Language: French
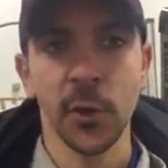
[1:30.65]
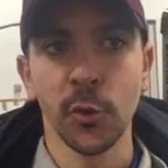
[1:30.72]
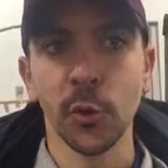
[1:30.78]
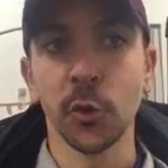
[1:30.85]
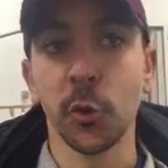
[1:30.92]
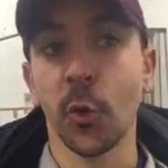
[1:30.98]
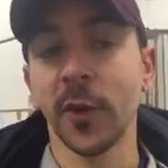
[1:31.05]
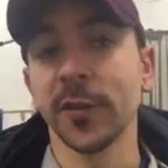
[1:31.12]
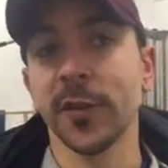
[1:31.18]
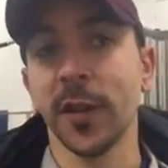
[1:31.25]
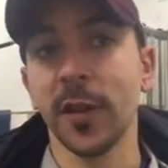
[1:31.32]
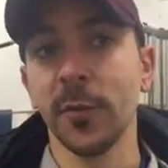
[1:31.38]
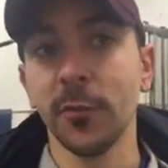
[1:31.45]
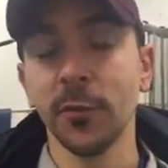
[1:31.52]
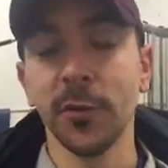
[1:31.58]
Le
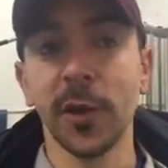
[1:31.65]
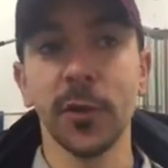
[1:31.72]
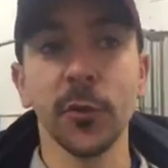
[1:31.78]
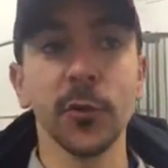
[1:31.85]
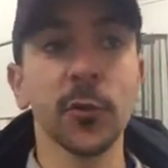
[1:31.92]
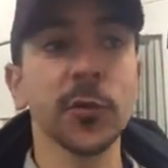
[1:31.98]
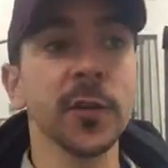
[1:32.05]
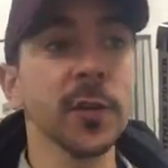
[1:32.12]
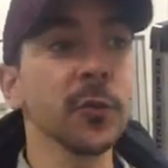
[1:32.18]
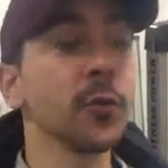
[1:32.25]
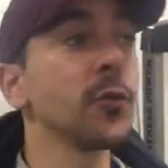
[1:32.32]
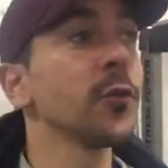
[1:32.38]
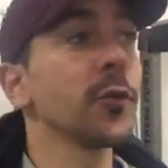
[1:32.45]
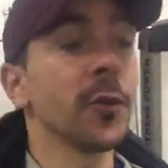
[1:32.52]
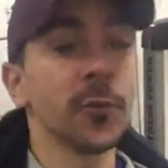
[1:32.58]
troisième, il a
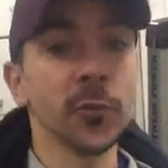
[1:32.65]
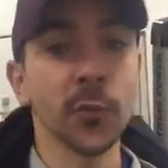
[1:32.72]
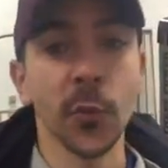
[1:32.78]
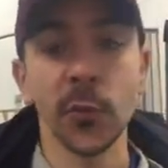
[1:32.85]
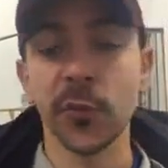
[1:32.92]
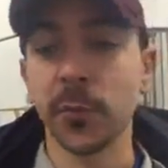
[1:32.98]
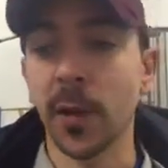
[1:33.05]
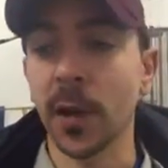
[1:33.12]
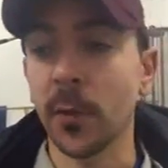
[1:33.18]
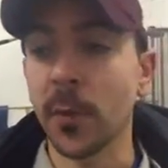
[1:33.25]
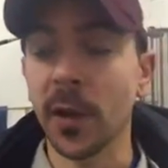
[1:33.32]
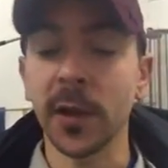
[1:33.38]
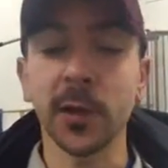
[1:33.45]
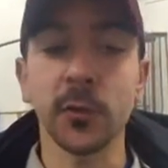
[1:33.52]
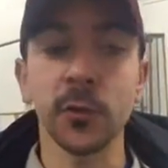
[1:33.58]
que, comme on parlait
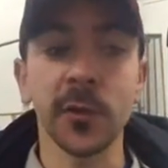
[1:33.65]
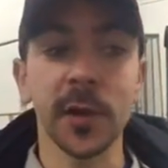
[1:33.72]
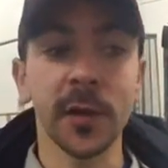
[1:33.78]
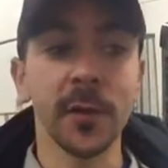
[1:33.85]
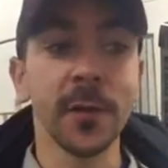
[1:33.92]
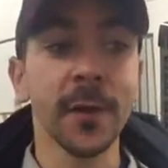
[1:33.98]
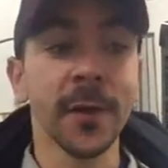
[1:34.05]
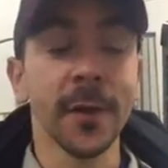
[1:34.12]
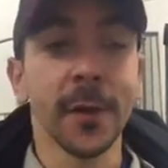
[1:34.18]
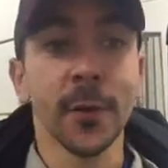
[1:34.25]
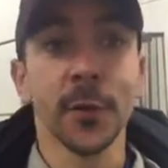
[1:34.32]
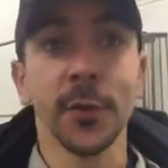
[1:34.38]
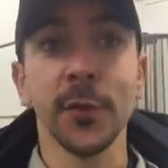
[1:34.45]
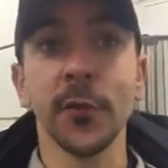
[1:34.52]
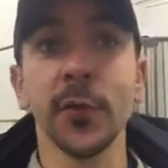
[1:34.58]
avec Lucas, euh,
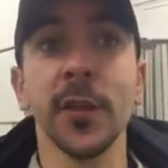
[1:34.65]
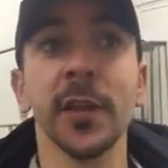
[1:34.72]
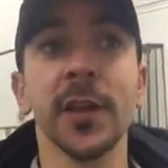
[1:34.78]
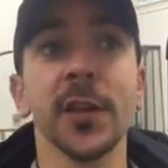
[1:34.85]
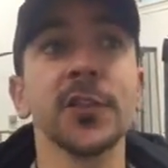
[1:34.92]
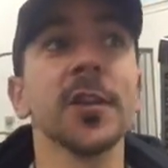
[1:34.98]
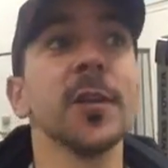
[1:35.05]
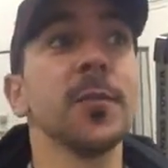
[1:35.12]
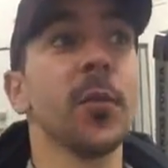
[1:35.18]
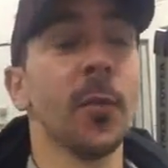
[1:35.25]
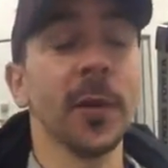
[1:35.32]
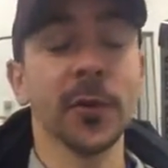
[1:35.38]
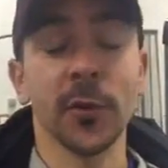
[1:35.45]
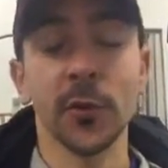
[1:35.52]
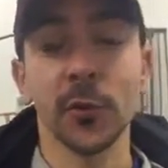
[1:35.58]
il veut dégager pour
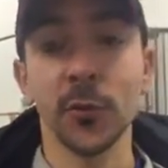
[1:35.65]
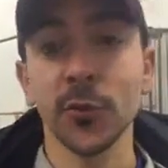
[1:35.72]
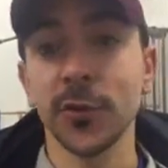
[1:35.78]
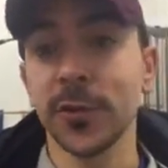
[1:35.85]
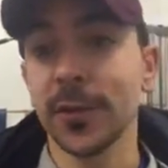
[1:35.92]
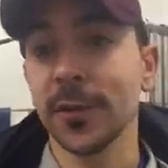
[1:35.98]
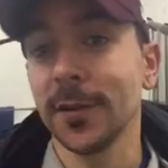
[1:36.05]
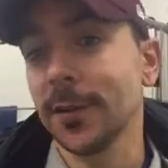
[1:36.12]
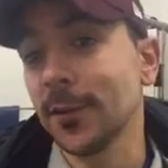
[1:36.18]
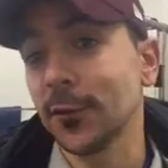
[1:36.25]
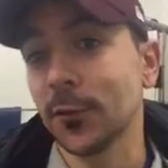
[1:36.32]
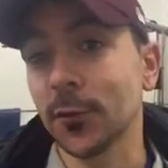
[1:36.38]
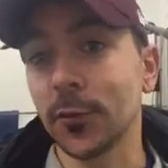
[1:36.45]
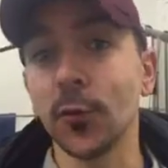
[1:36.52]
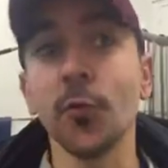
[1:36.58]
mettre en touche, il
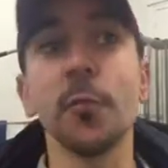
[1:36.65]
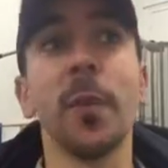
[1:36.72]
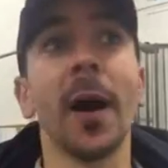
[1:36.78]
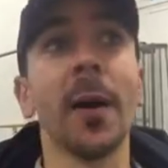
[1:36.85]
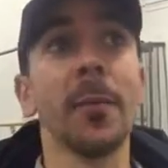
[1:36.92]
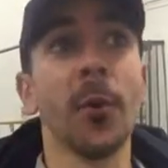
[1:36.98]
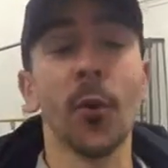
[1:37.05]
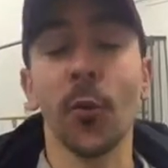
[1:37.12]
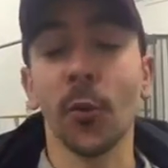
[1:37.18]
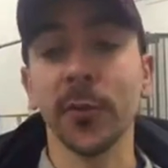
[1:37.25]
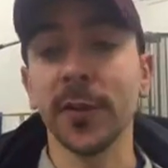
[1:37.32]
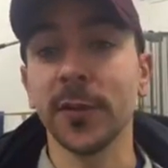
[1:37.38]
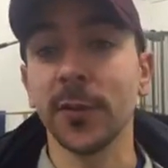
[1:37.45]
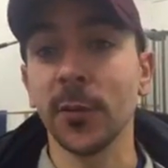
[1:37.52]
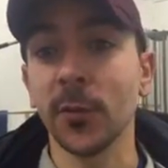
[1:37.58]
se loupe par rapport aux
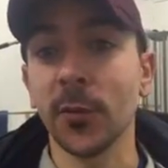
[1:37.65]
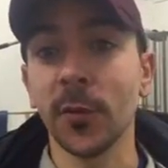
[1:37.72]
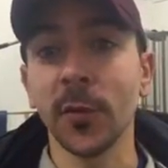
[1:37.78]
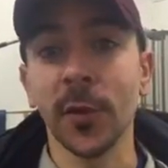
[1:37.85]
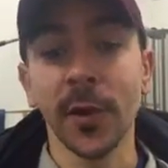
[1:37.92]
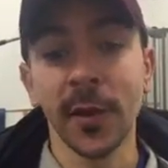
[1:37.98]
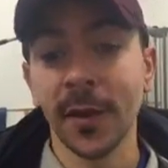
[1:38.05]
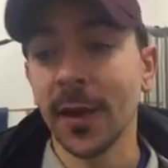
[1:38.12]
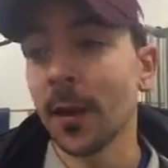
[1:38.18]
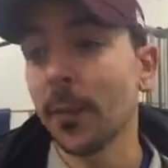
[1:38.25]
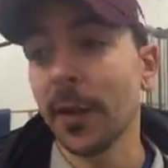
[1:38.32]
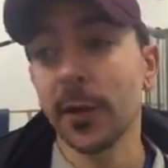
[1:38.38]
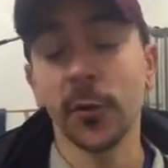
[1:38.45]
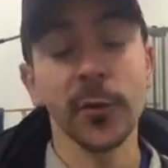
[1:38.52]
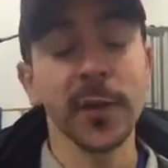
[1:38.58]
conditions. Et
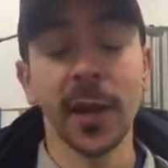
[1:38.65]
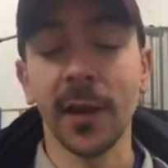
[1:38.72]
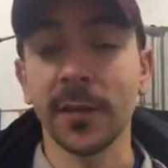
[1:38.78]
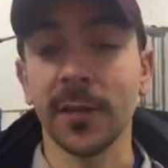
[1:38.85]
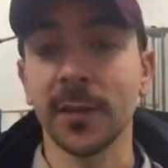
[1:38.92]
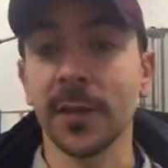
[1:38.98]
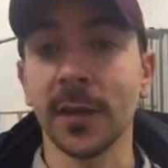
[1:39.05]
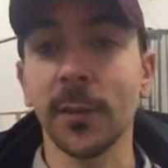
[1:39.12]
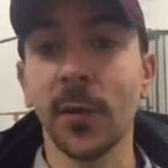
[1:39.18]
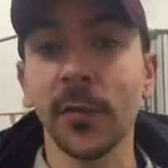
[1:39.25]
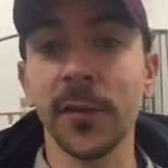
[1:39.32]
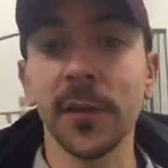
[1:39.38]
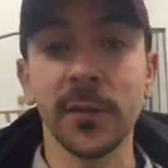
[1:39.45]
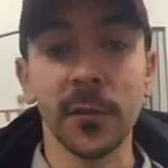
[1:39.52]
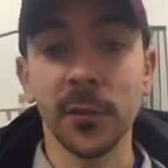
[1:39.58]
après, avec le terrain, ça va tellement
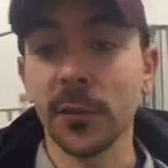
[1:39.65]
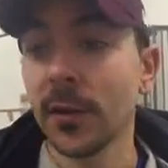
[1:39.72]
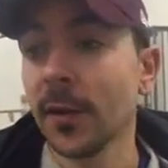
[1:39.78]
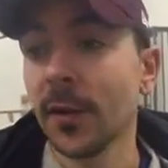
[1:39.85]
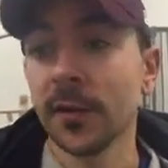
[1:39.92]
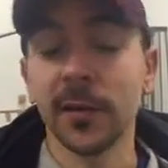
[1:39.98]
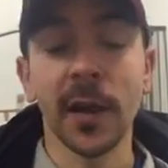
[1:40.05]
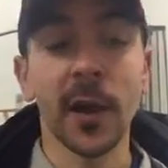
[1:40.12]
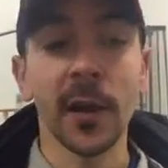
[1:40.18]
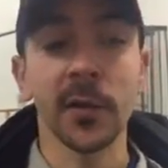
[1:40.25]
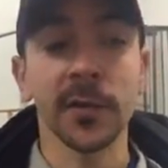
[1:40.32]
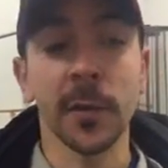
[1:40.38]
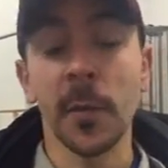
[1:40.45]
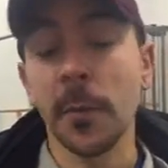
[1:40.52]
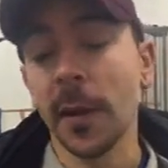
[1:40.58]
vite, ça
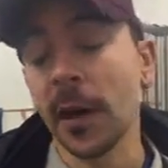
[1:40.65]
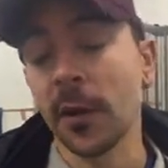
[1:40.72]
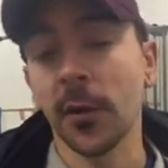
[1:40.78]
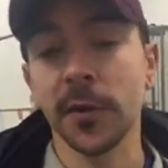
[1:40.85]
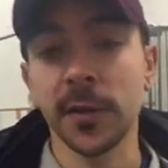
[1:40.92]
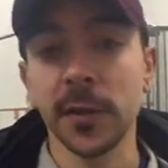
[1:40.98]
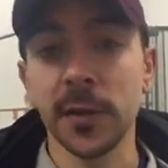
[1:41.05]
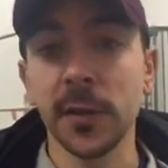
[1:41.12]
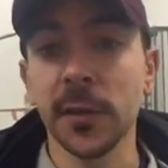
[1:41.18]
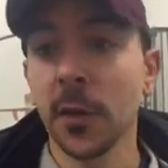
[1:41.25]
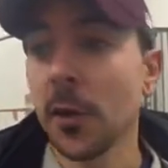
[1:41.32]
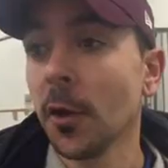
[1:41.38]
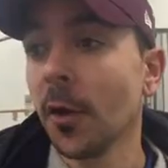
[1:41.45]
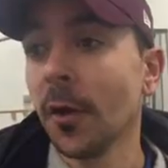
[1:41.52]
n'a même pas ralenti.